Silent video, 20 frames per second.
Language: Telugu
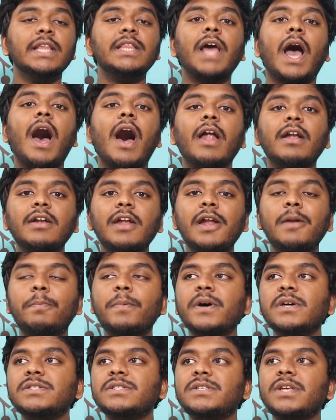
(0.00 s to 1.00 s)
ఇది హండ్రెడ్
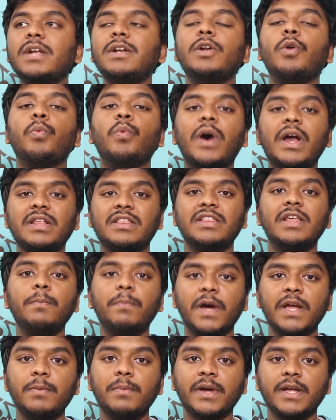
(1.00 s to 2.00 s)
పర్సెంట్ వర్తి
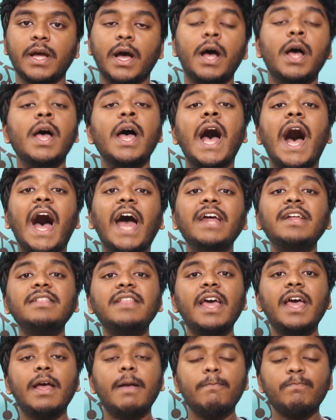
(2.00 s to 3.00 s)
బై భయ్య
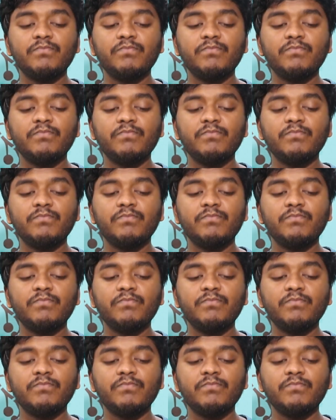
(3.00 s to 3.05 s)
అయితే